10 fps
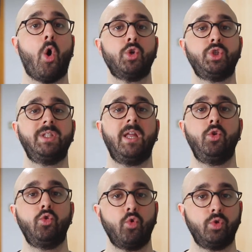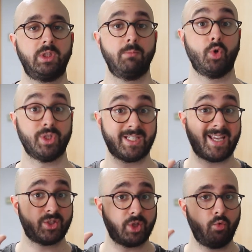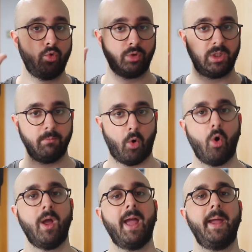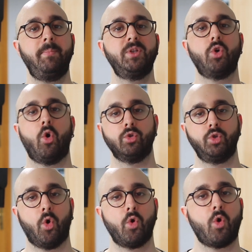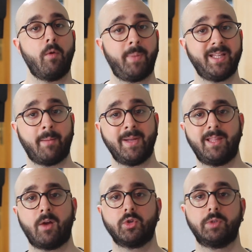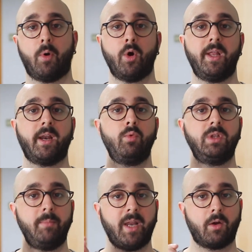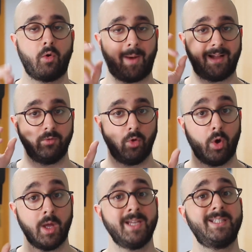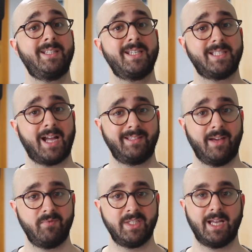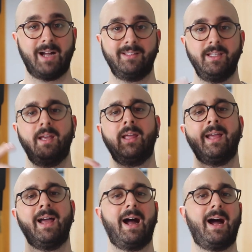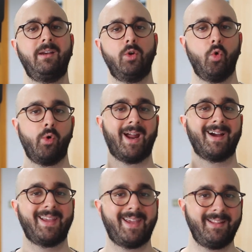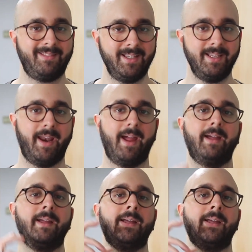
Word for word: oggi dell'ultimo, il sesto e ultimo episodio, completamente con spoiler, quindi mi raccomando, siete stati avvisati. Allora, che dire?